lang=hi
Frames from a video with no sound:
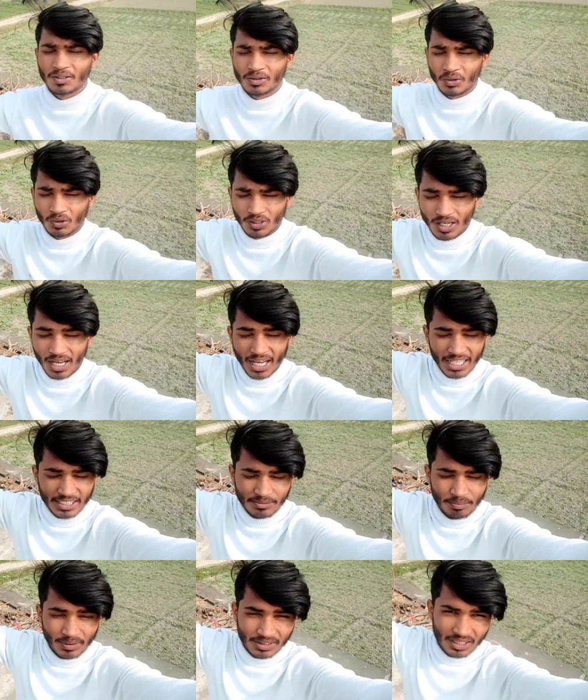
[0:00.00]
तो
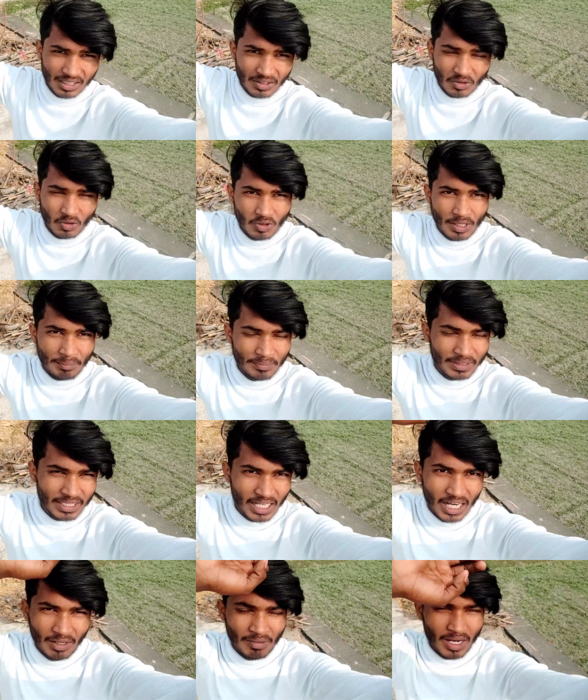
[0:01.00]
गाइस पतंग को अपने
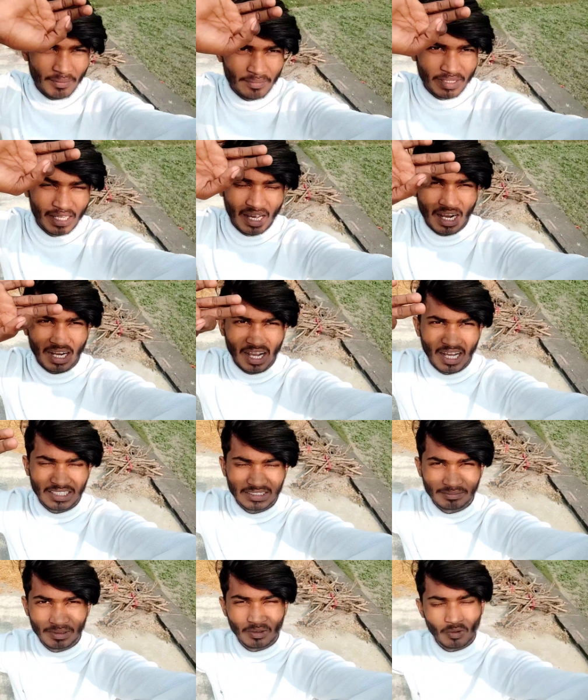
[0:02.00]
हवा में
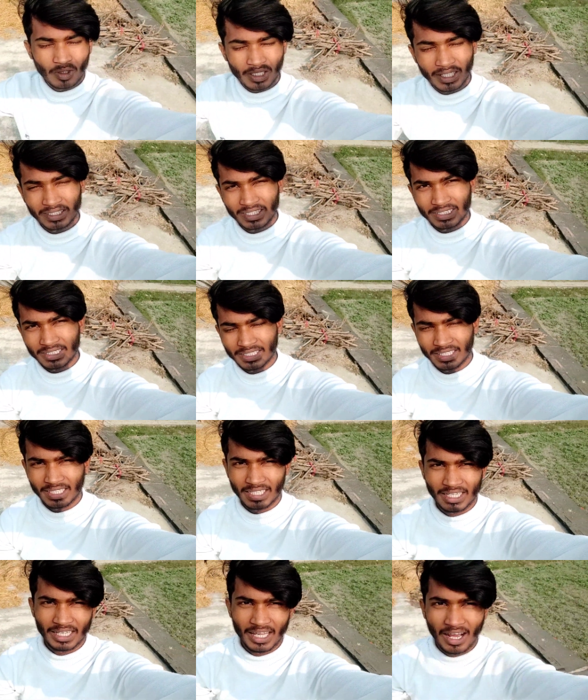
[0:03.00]
आकाश में उड़ने देते
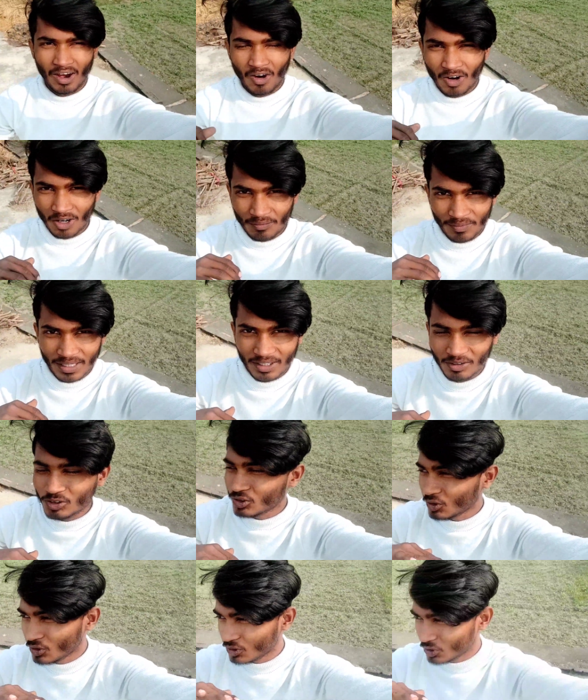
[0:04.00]
हैं और मैं
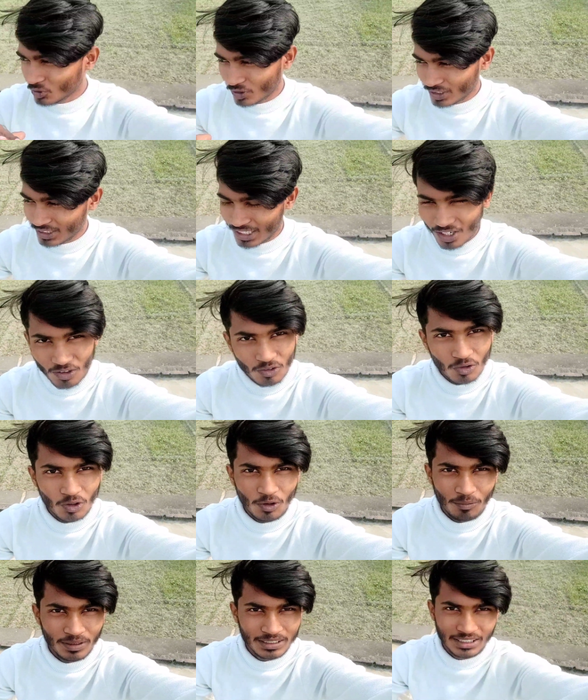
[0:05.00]
उसको छोड़ दिया हूँ वो
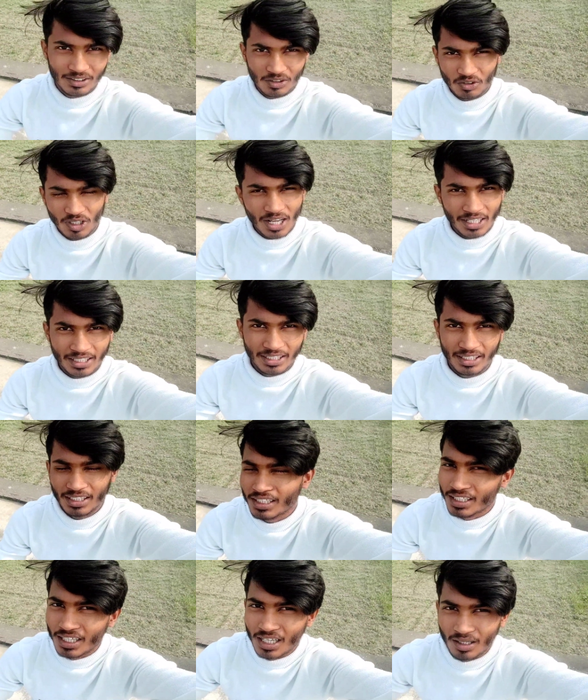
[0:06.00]
लोग बच्चे लोग उड़ा रहे
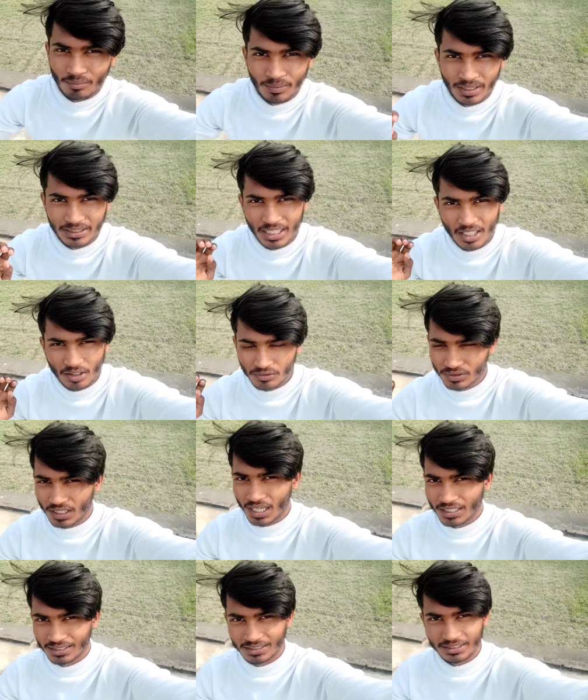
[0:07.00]
हैं मैं जा रहा हूँ
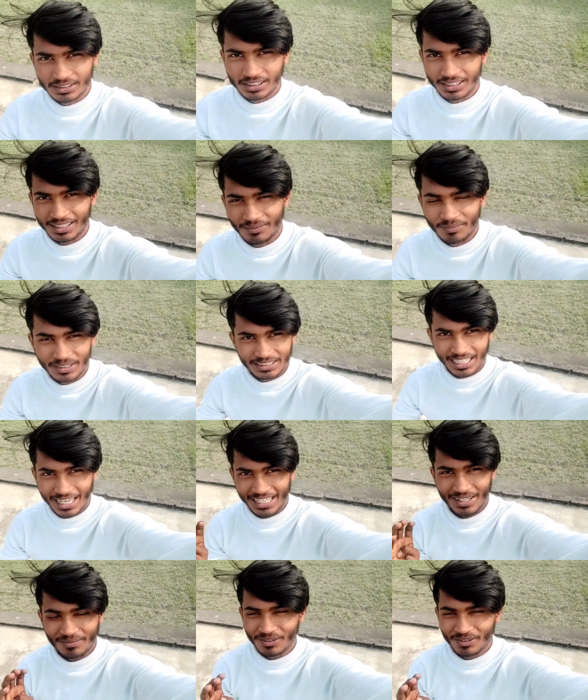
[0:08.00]
फिलहाल नीचे मज़ा आया